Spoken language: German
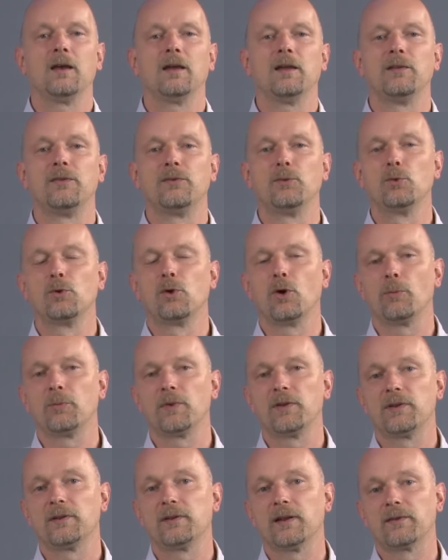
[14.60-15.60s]
Hinzu
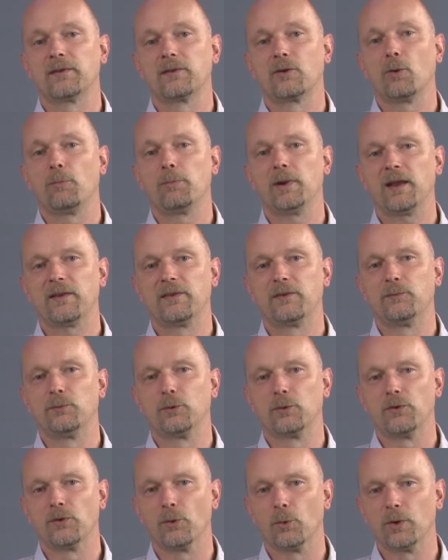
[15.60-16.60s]
kommt, dass komplexe
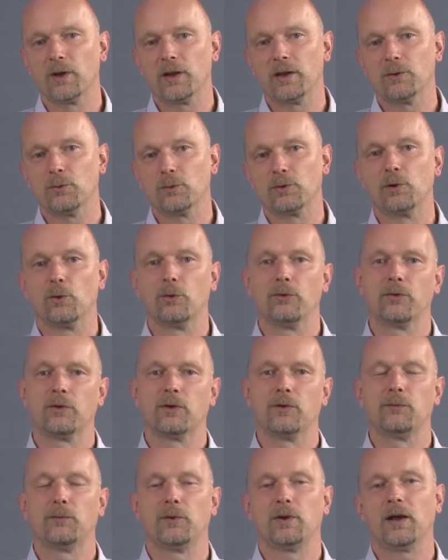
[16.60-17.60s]
Funktionen und
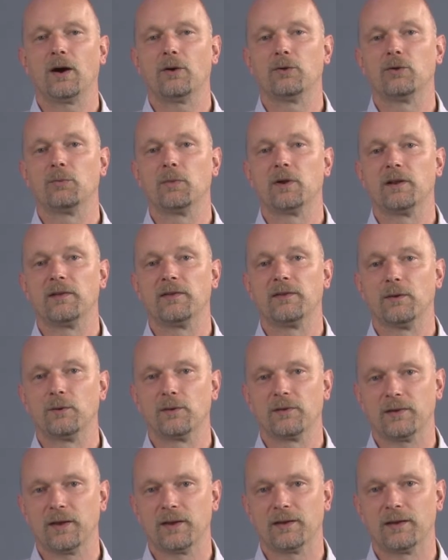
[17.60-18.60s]
Lösungen für die
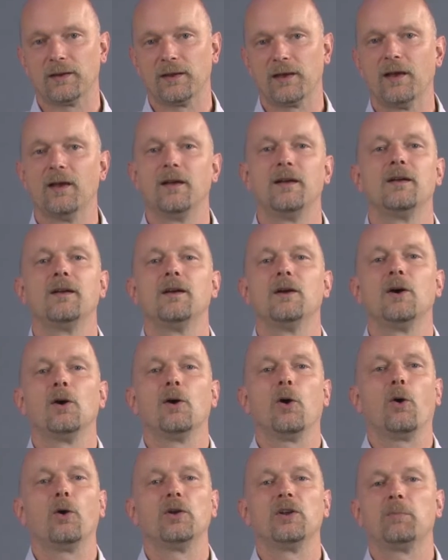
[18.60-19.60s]
Automatisierungstechnik
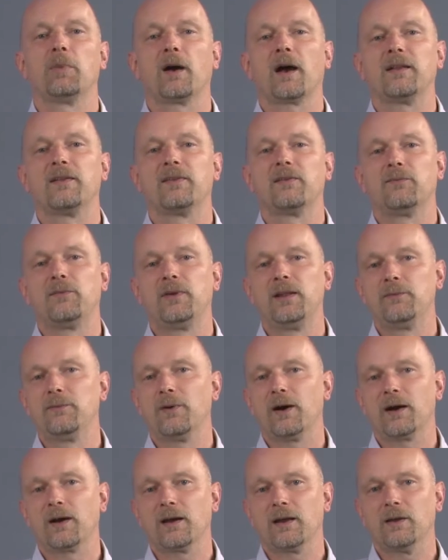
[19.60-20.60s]
heute bereits
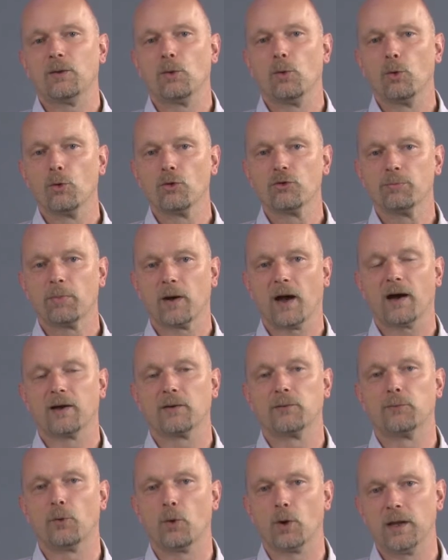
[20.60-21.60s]
vielfach in
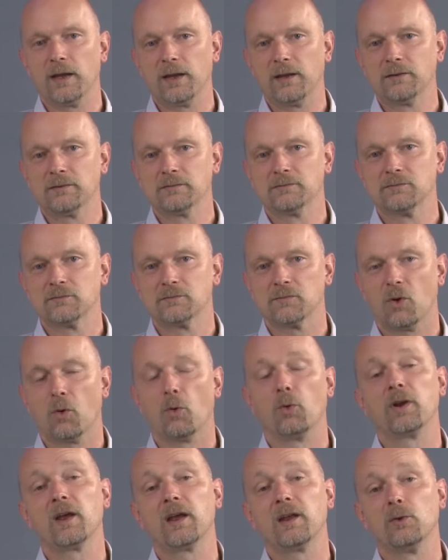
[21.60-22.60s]
Hochsprachen vorliegen
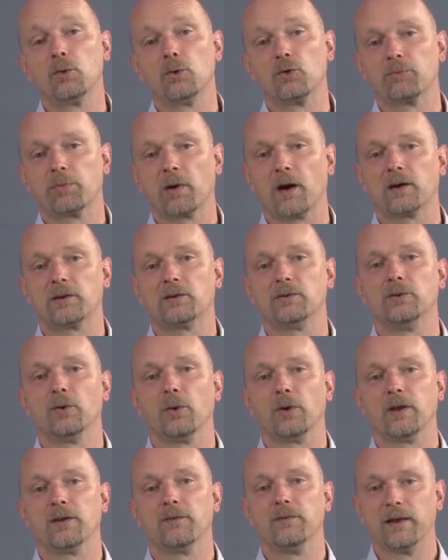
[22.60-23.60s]
oder in Hochsprachen
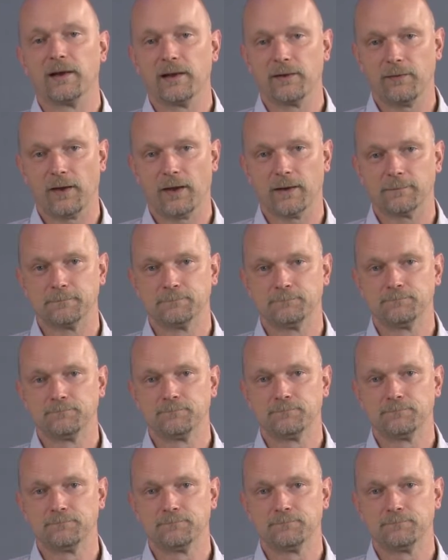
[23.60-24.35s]
neu entwickelt werden.